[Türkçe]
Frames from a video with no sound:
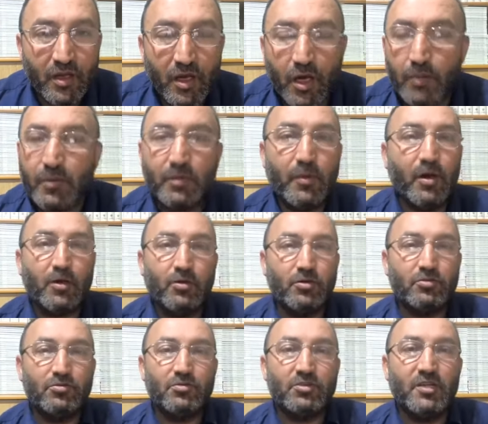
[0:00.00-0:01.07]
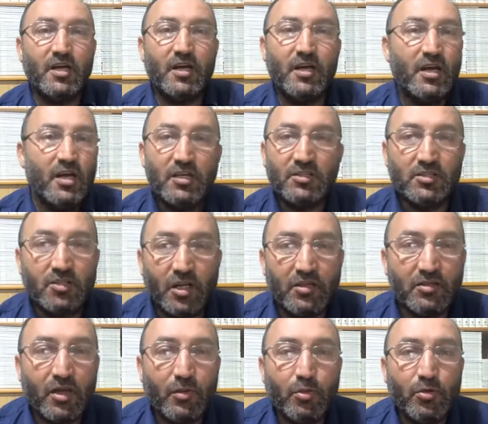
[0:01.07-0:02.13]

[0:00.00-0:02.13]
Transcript: Ama bakıyorsun işte zanda